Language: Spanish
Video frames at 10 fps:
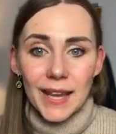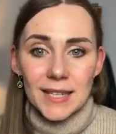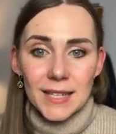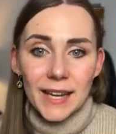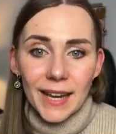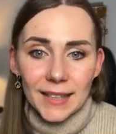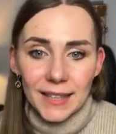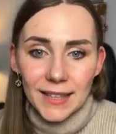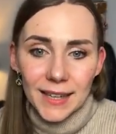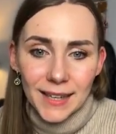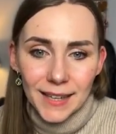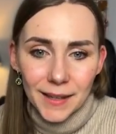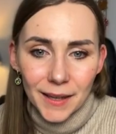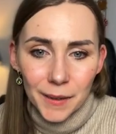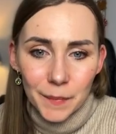¿Sí? Aquí
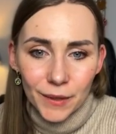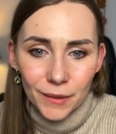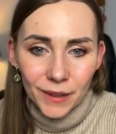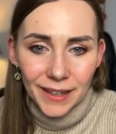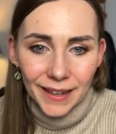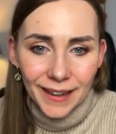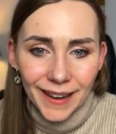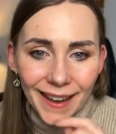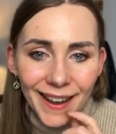eh, veo que